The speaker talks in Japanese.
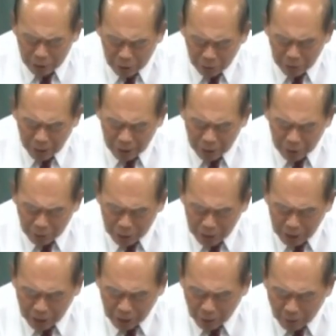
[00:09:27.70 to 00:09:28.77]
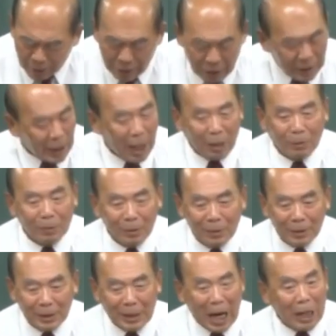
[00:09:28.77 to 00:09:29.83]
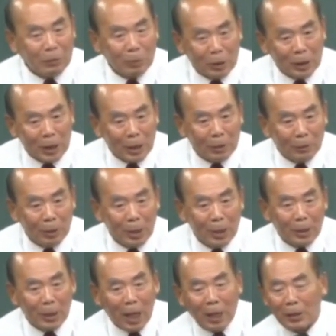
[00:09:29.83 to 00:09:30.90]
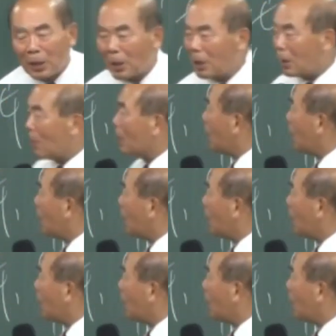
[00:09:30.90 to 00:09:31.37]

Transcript: ん十三、十四以下は違う逆の勢力だからさっき言ったよう